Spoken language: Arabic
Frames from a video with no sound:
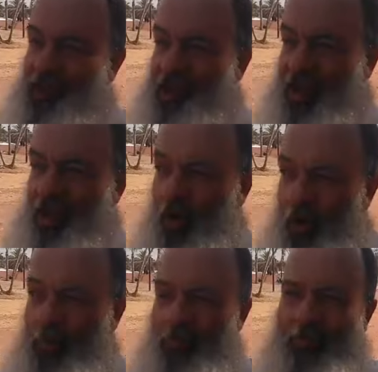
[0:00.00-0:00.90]
جيت
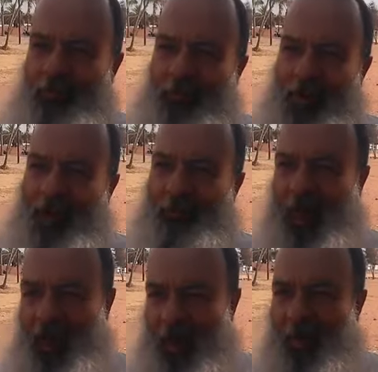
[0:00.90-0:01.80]
اليوم
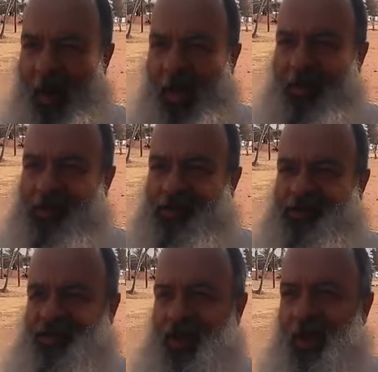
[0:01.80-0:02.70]
للمحكمة
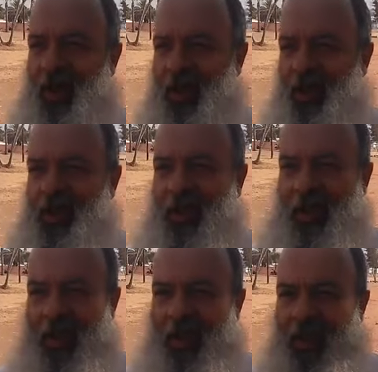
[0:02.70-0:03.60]
الجزرية
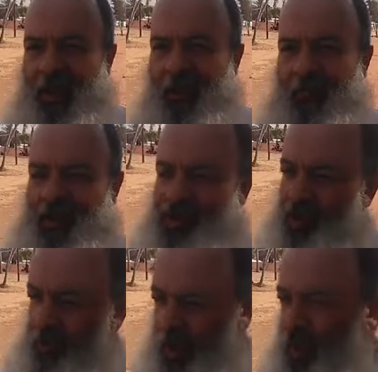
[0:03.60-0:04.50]
باش
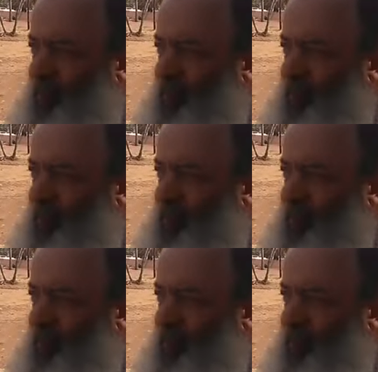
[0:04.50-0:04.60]
نبين